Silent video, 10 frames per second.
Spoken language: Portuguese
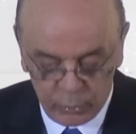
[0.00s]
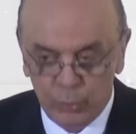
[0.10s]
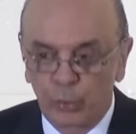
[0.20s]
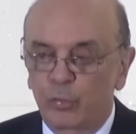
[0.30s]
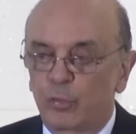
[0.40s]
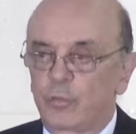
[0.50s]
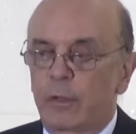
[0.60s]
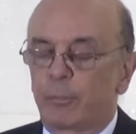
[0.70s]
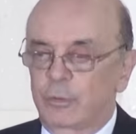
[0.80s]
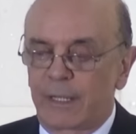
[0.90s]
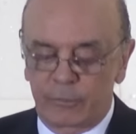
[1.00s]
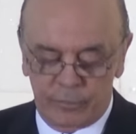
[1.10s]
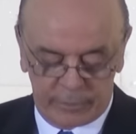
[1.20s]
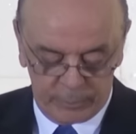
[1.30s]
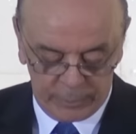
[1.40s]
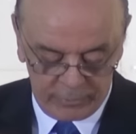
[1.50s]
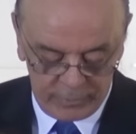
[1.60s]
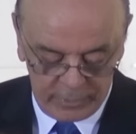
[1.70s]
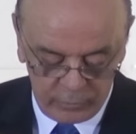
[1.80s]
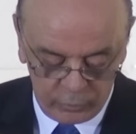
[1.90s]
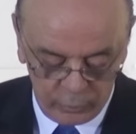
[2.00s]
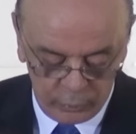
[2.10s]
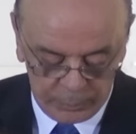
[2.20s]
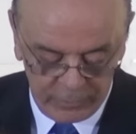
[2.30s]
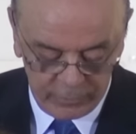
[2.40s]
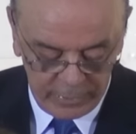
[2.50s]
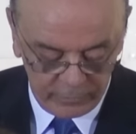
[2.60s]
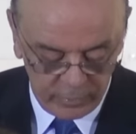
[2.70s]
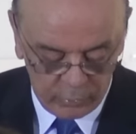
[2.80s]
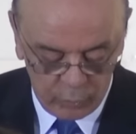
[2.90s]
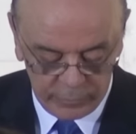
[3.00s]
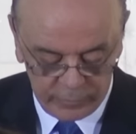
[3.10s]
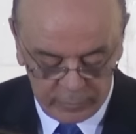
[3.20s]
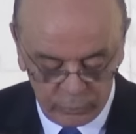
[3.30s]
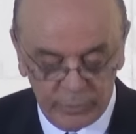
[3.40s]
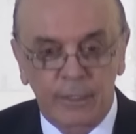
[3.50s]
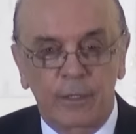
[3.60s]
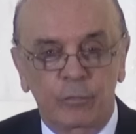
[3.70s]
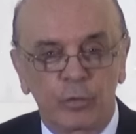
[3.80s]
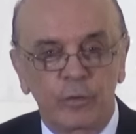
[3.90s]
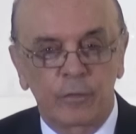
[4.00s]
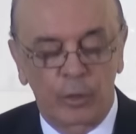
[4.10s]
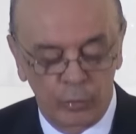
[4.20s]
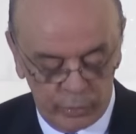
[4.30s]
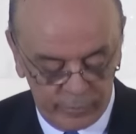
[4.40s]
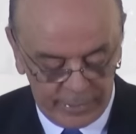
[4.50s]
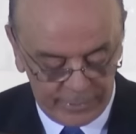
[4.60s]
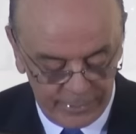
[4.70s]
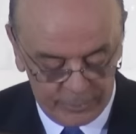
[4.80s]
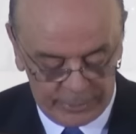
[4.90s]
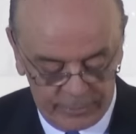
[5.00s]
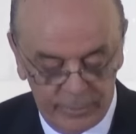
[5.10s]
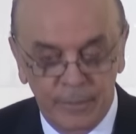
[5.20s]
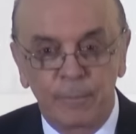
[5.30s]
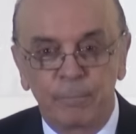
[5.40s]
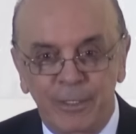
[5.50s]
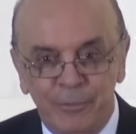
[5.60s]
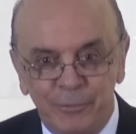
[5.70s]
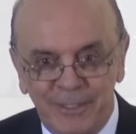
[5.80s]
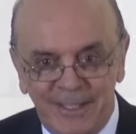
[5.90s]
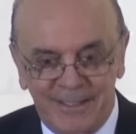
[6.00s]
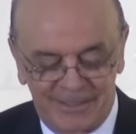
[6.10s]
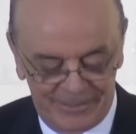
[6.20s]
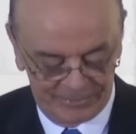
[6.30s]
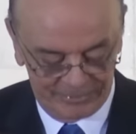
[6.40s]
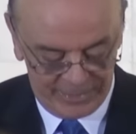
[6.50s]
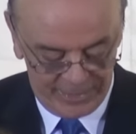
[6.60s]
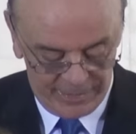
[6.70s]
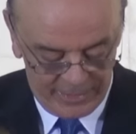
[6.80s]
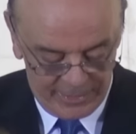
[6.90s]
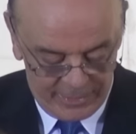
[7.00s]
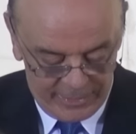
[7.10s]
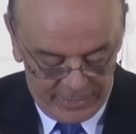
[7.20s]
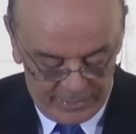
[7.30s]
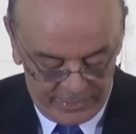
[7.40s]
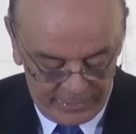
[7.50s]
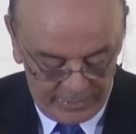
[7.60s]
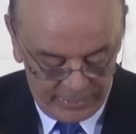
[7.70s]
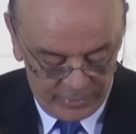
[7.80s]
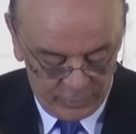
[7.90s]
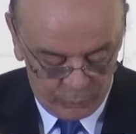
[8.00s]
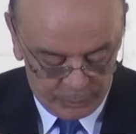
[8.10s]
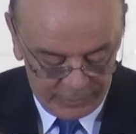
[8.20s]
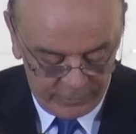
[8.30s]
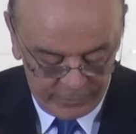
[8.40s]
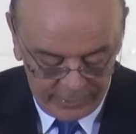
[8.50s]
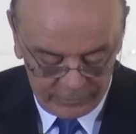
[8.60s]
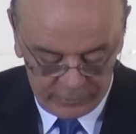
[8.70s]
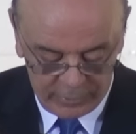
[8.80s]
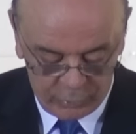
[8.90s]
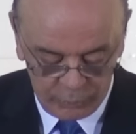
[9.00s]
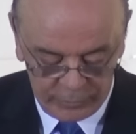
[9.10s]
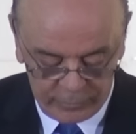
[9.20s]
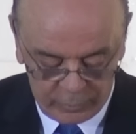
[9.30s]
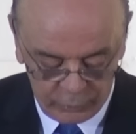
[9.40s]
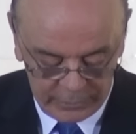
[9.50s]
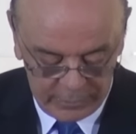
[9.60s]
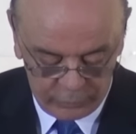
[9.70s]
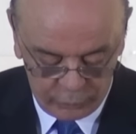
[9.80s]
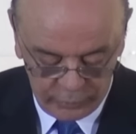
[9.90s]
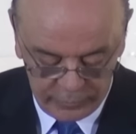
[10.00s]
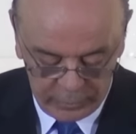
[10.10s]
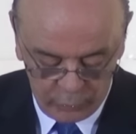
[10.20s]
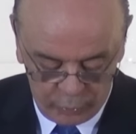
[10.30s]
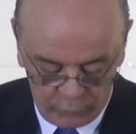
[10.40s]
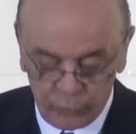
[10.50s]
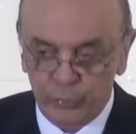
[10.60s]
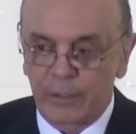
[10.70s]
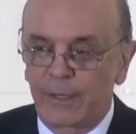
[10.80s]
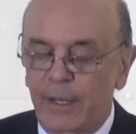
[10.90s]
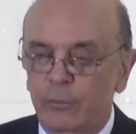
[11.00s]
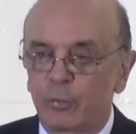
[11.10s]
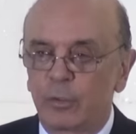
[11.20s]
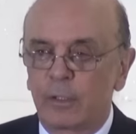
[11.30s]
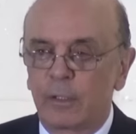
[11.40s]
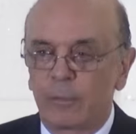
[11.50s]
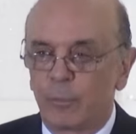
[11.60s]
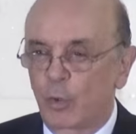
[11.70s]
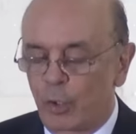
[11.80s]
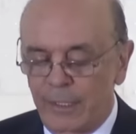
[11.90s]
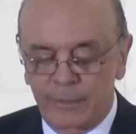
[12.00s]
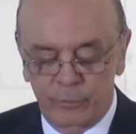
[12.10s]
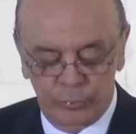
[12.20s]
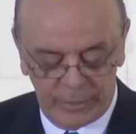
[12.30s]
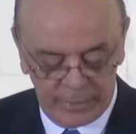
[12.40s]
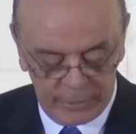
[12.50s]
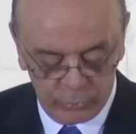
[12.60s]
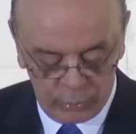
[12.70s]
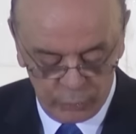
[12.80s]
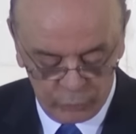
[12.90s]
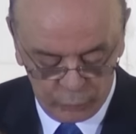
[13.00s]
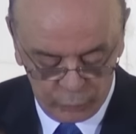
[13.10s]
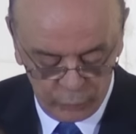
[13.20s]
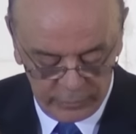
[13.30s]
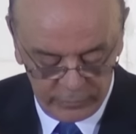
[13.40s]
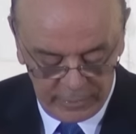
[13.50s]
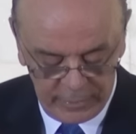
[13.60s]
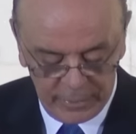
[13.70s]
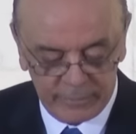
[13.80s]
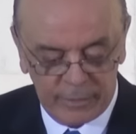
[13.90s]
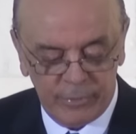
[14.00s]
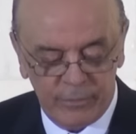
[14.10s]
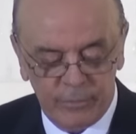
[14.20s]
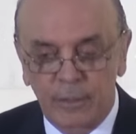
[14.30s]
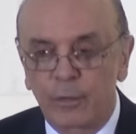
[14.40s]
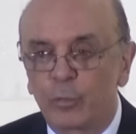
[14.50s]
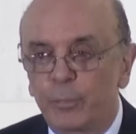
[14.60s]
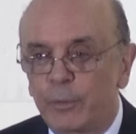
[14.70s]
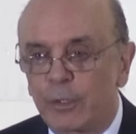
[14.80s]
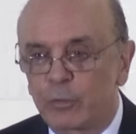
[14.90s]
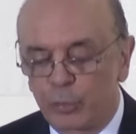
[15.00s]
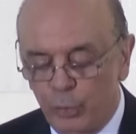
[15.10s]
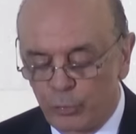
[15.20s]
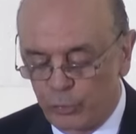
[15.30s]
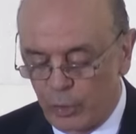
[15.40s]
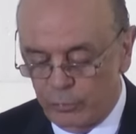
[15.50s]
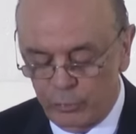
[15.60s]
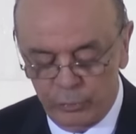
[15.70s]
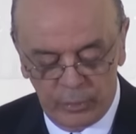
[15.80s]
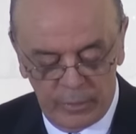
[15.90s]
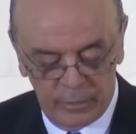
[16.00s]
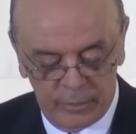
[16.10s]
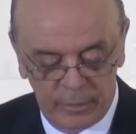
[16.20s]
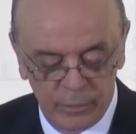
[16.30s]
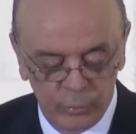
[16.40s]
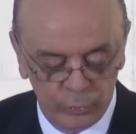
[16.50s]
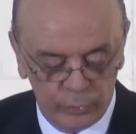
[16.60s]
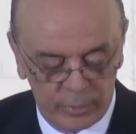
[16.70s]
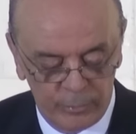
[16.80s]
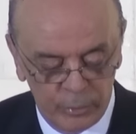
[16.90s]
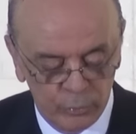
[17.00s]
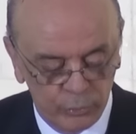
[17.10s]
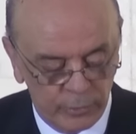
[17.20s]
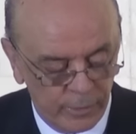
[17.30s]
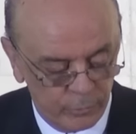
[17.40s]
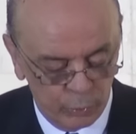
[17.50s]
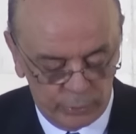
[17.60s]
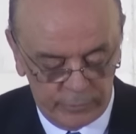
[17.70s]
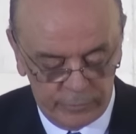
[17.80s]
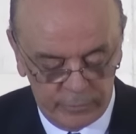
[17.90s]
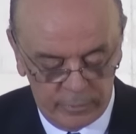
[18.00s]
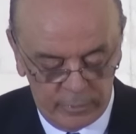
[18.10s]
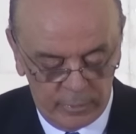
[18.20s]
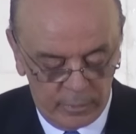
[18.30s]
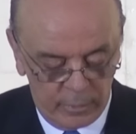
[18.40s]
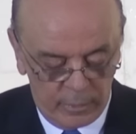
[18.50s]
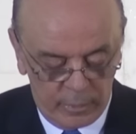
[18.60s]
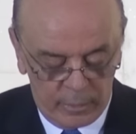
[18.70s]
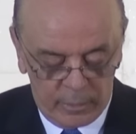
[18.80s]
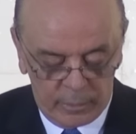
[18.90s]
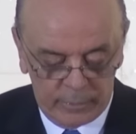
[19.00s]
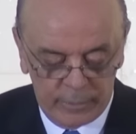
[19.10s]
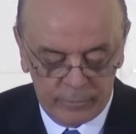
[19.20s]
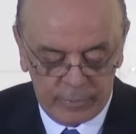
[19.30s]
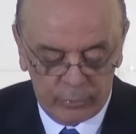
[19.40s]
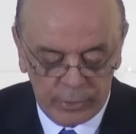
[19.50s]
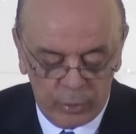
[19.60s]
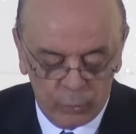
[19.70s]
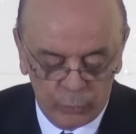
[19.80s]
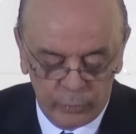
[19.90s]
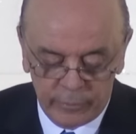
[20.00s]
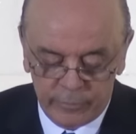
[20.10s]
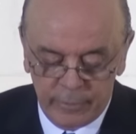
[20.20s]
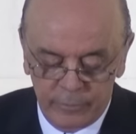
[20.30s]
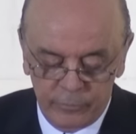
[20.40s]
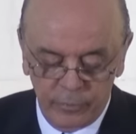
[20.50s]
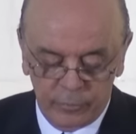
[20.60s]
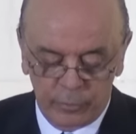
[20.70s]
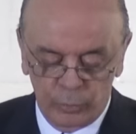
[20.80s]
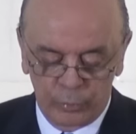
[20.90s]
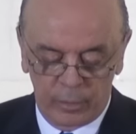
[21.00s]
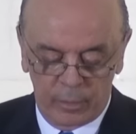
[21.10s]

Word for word: todos os deputados aqui presentes, o presidente da Comissão de Relações Exteriores da Câmara, Pedro Vilela e o presidente da Comissão de Relações Exteriores do Senado, meu colega do Senado, Aloysio Nunes, através de quem cumprimento todos os nossos queridos amigos senadores. Queria saudar o excelentíssimo